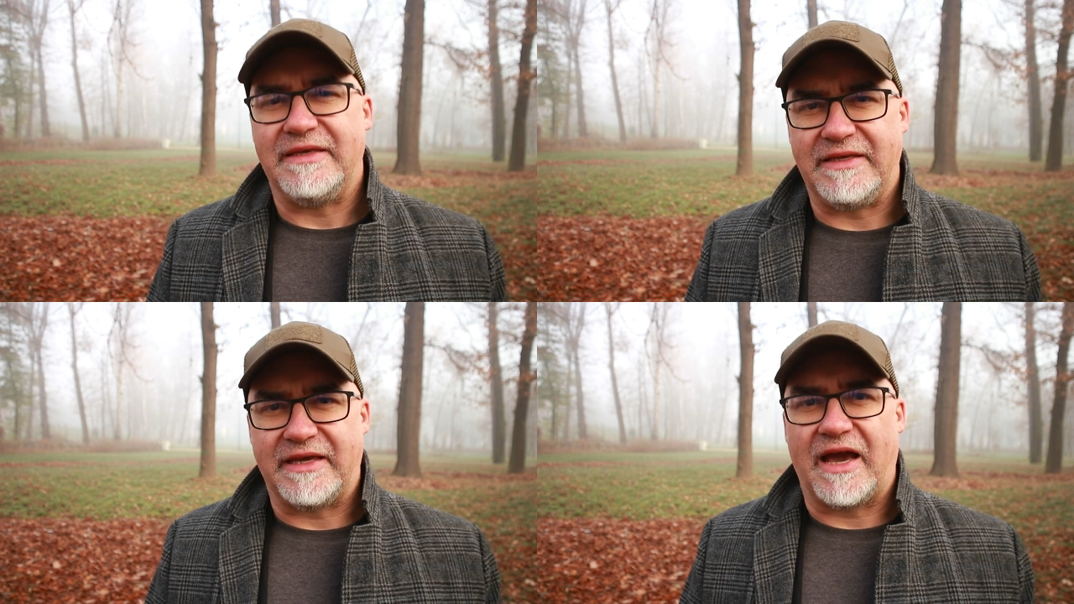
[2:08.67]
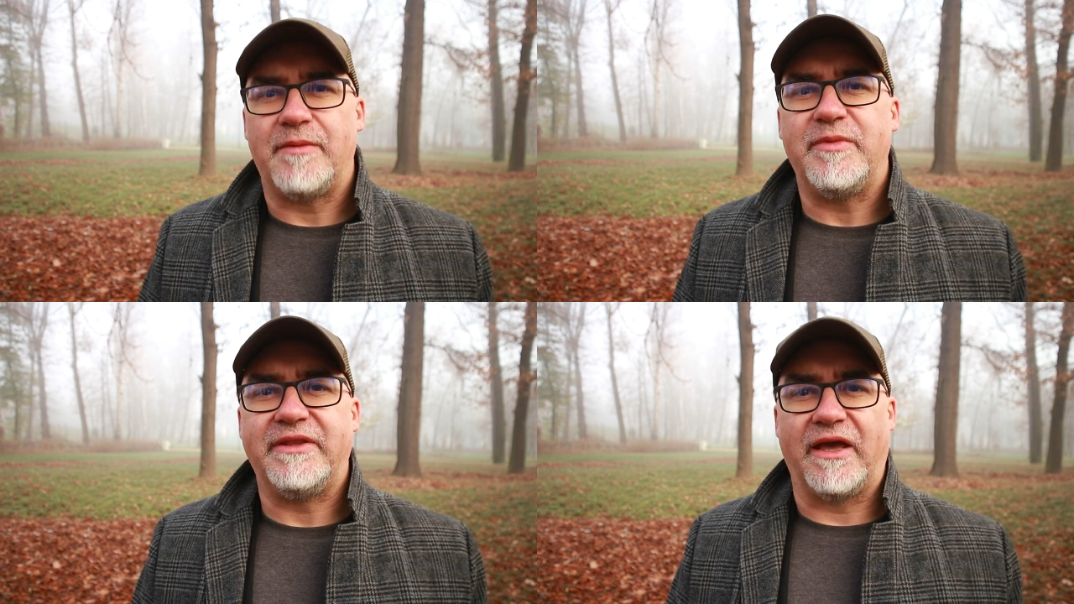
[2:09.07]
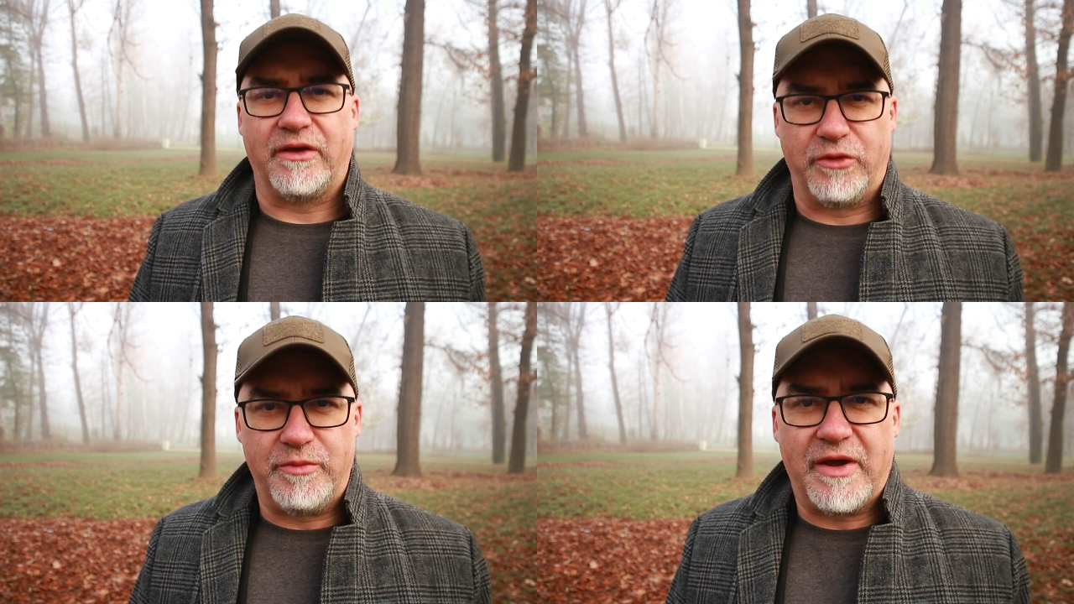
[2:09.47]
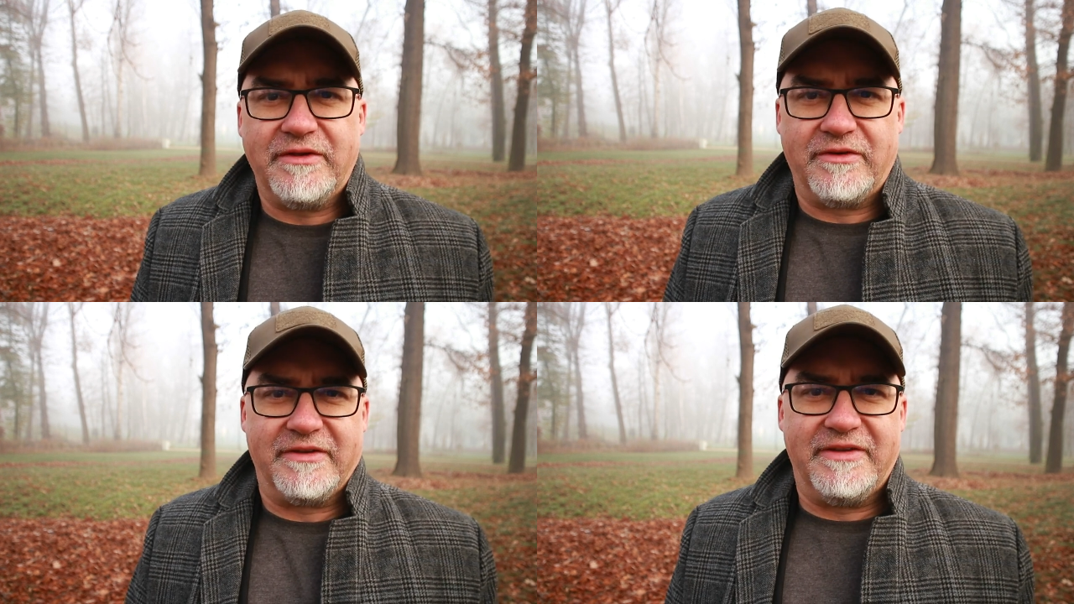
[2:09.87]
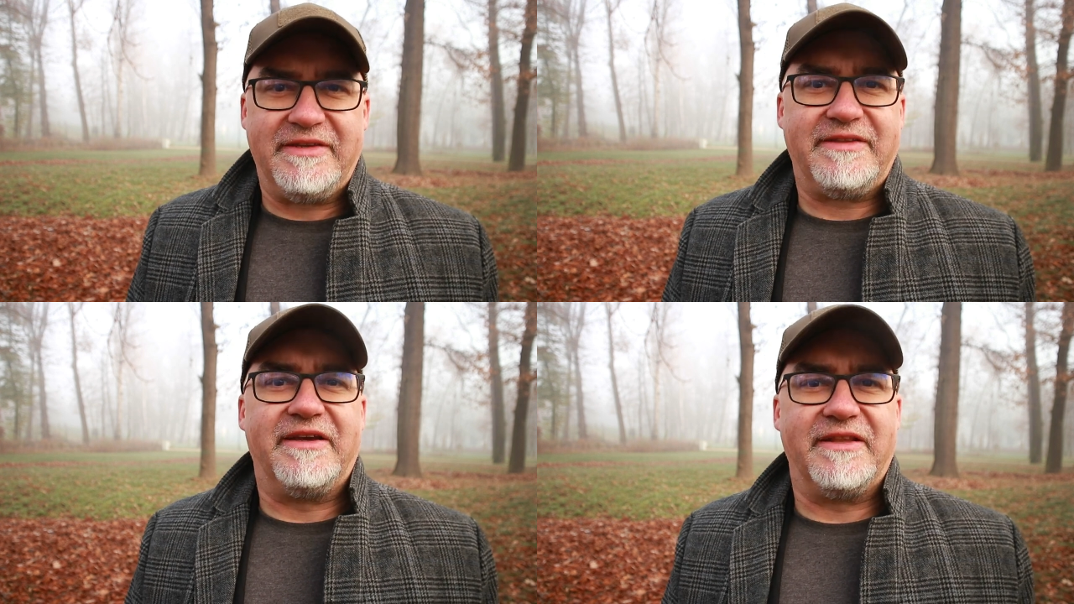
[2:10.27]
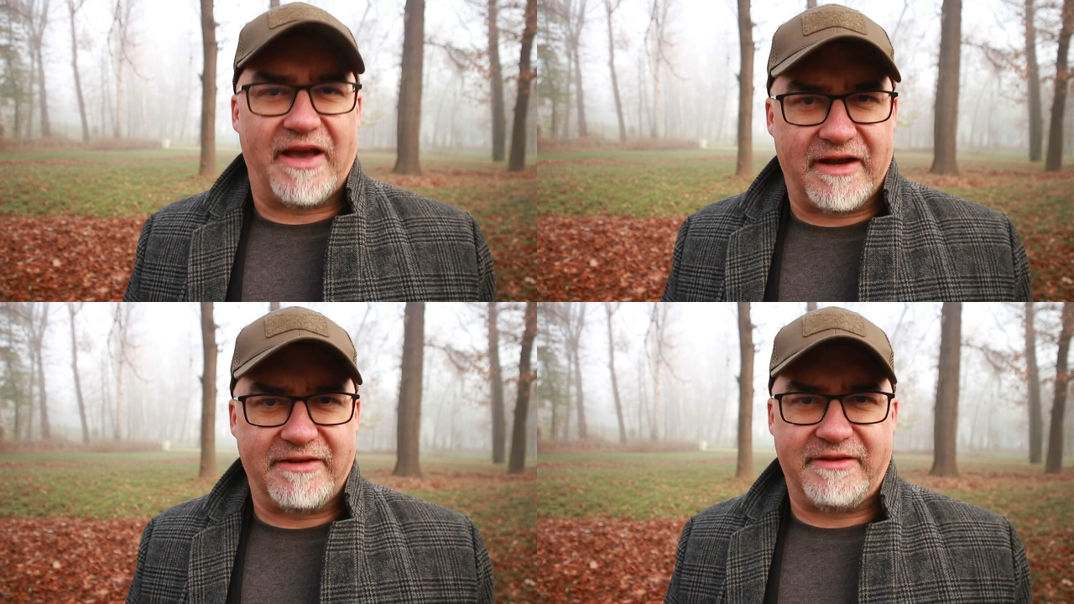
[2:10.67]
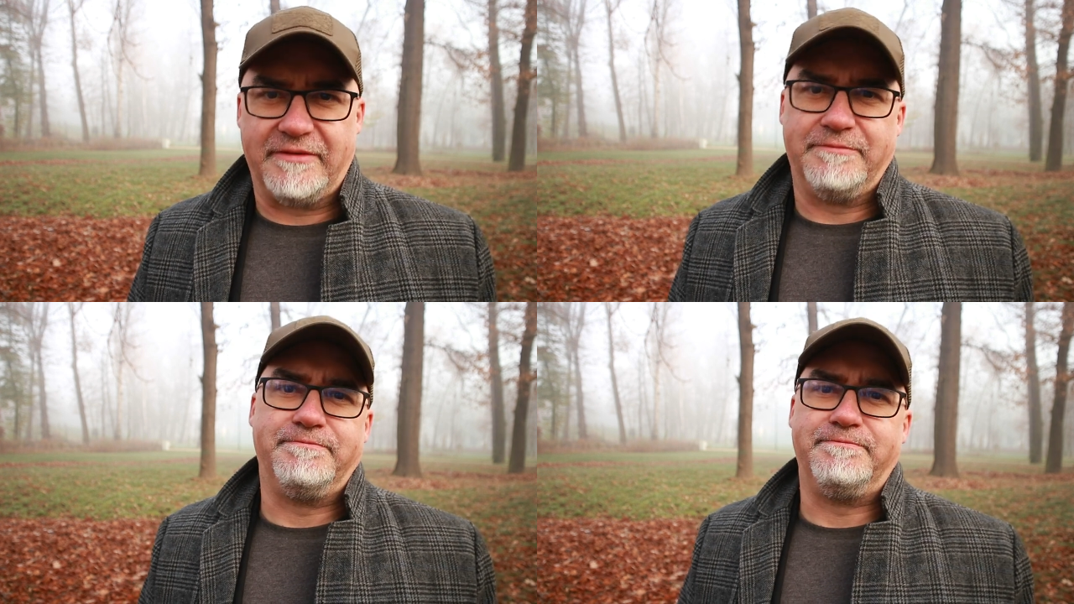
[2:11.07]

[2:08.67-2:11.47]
Ich habe darüber noch nicht gedacht.